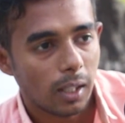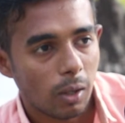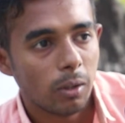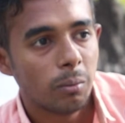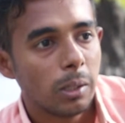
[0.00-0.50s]

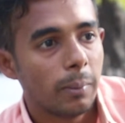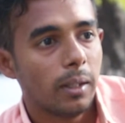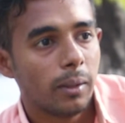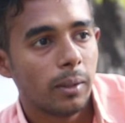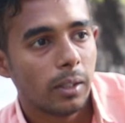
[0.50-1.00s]
அவங்க மூலிமா
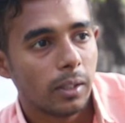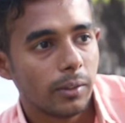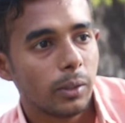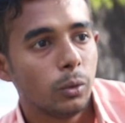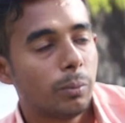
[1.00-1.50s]

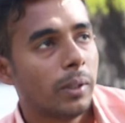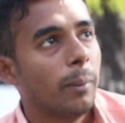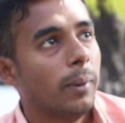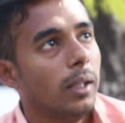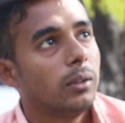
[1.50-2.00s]
யூஸ்
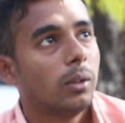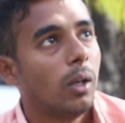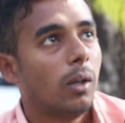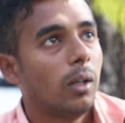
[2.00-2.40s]
பண்ணாமல் ஸோ